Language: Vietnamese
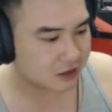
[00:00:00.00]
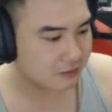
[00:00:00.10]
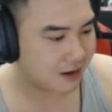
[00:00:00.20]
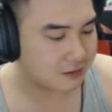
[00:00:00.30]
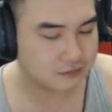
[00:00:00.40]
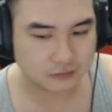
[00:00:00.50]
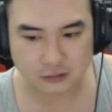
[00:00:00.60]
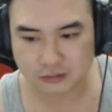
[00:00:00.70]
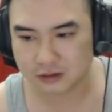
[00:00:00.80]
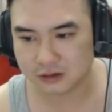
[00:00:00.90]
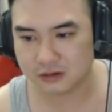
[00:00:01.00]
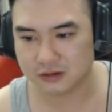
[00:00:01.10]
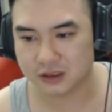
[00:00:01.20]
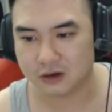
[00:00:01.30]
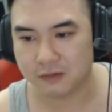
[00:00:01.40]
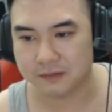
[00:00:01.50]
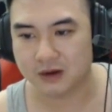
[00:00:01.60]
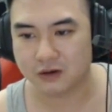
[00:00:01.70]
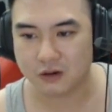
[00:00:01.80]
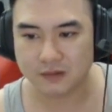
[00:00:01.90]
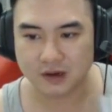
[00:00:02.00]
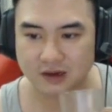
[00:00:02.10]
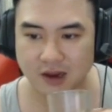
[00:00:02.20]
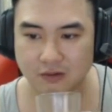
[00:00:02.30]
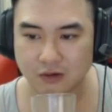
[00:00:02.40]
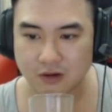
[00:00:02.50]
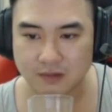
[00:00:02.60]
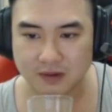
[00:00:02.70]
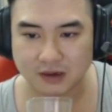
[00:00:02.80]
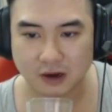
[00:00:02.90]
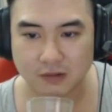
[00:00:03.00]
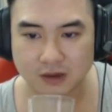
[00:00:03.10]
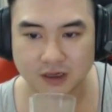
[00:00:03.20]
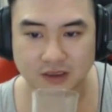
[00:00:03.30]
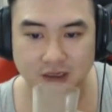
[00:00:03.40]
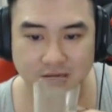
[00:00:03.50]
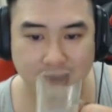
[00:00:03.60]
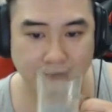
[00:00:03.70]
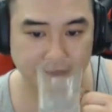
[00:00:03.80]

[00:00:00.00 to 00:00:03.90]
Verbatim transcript: bắn nó chỉ có một mình nó, mình đi theo nó mà mình đéo biết cái xảy ra.